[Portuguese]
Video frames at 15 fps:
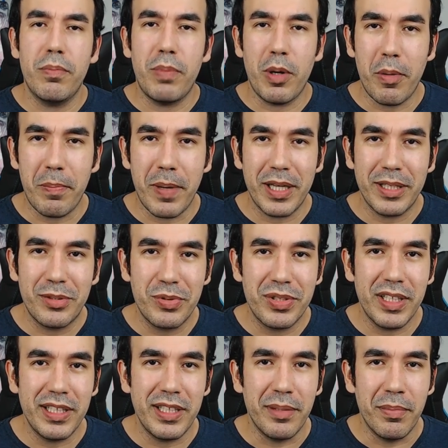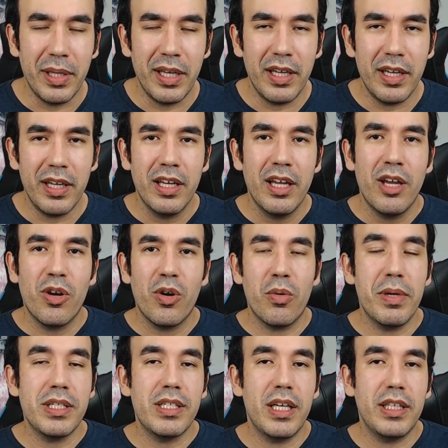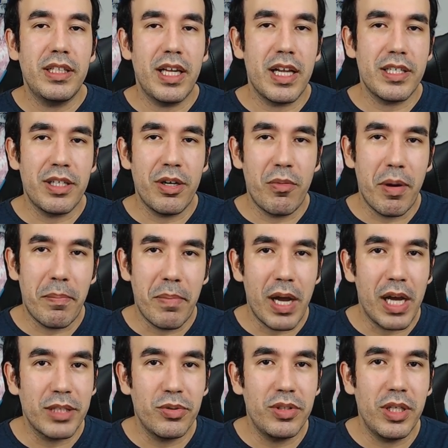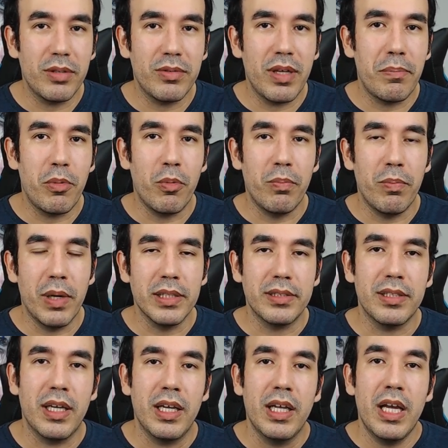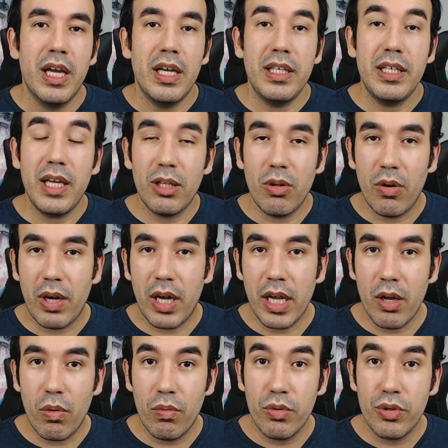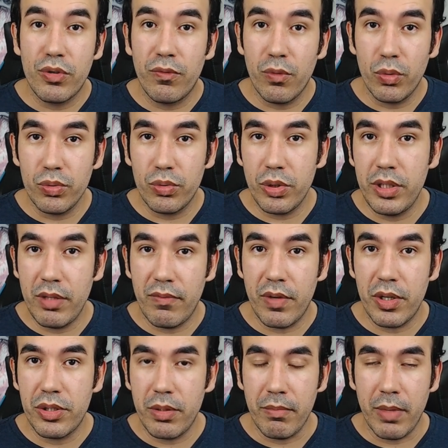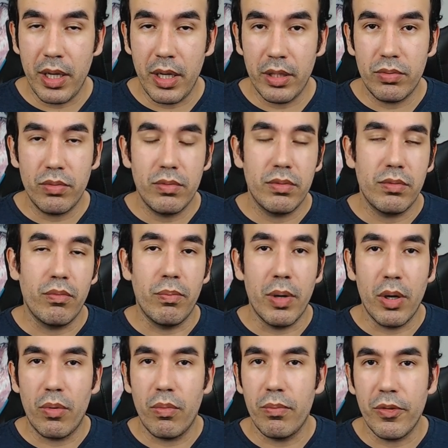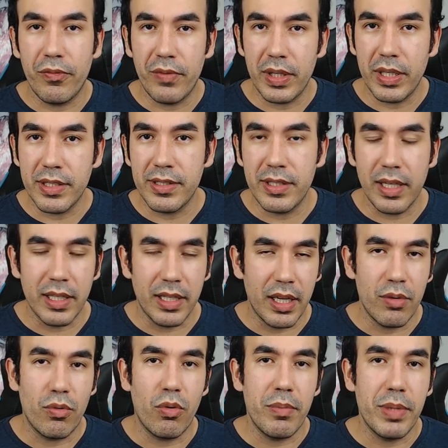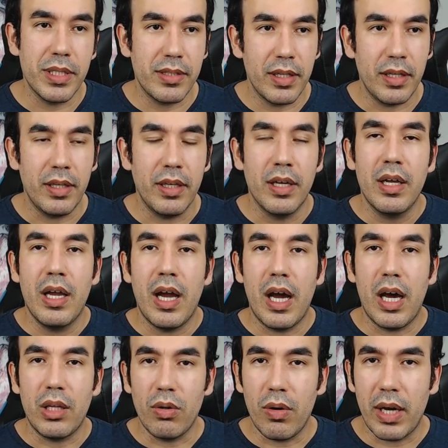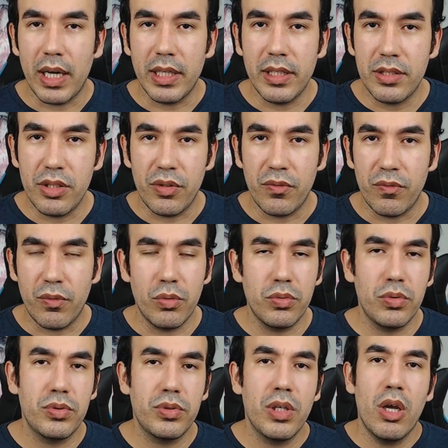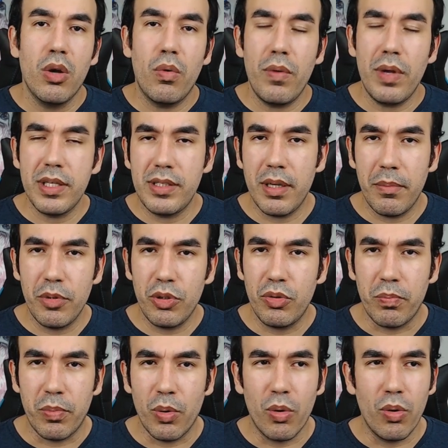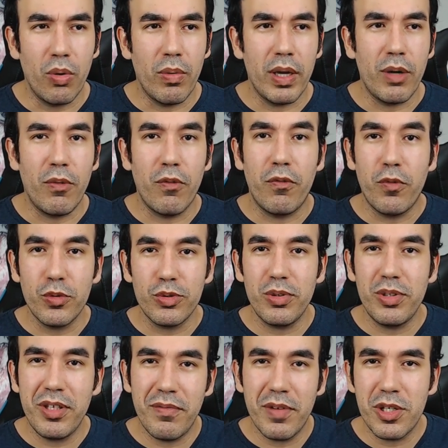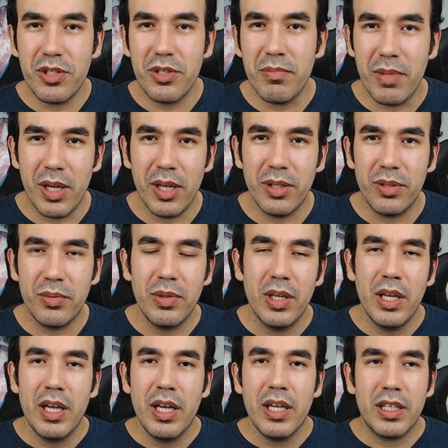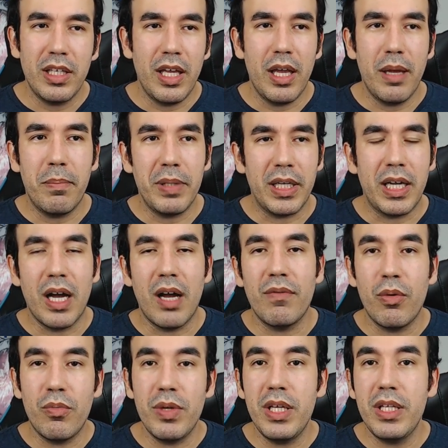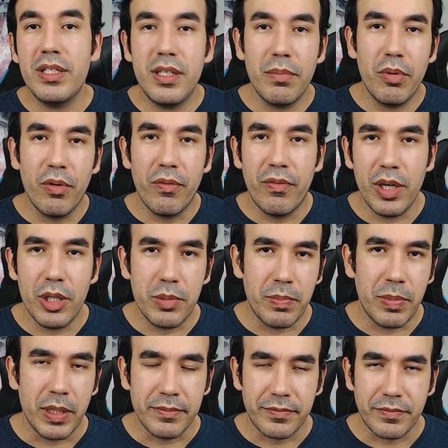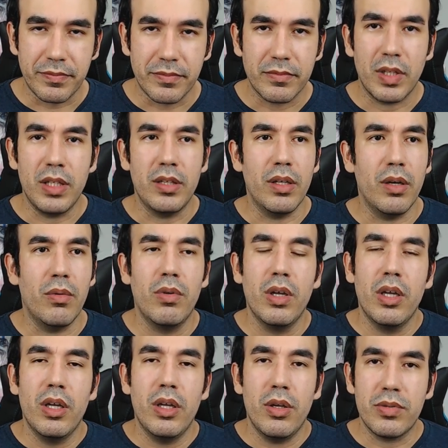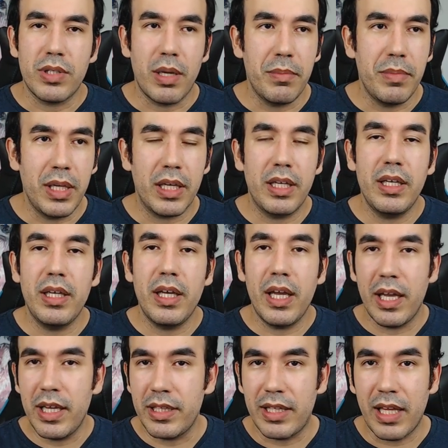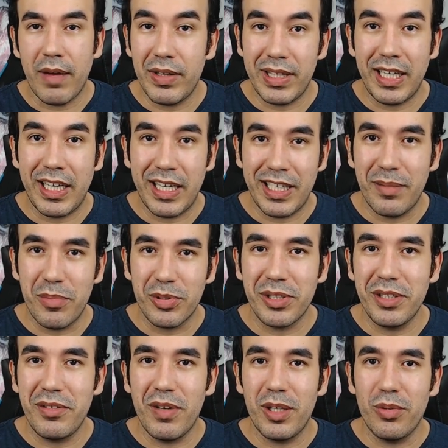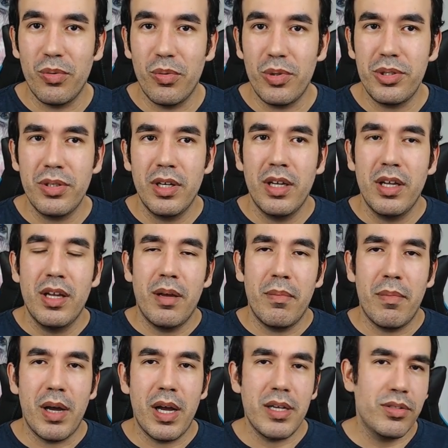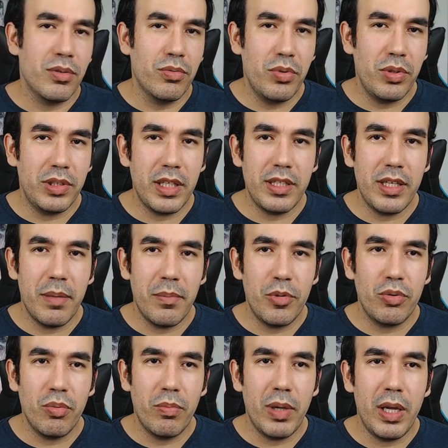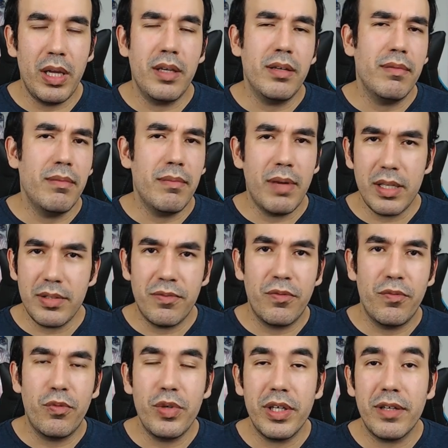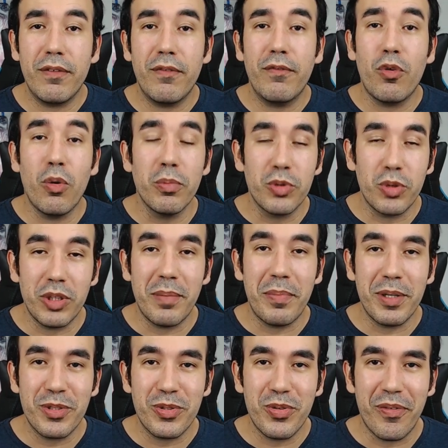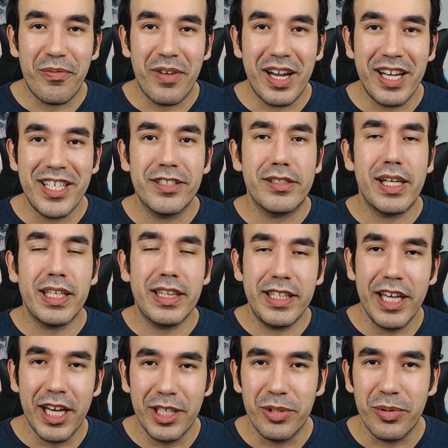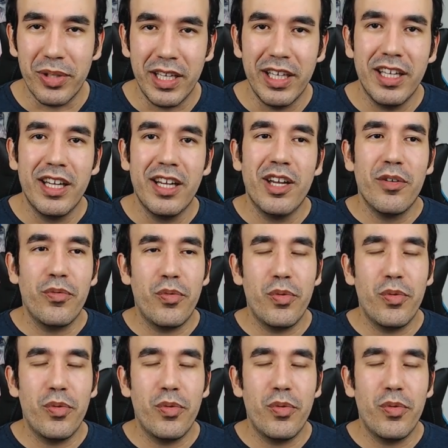Fui para uma parte do CDB, comecei a tirar já uma parte do dinheiro da poupança e alocar em alguns fundos de investimento. O banco me oferecia lá, eu comecei a alocar nesses fundos. Conhecia muito pouco, era um fundo de investimento que replicava o um índice Bovespa. Então, eu sabia que estava atrelado à bolsa de valores, mas eu não entendia muito bem mas fui, como toda pessoa faz, tateando, né?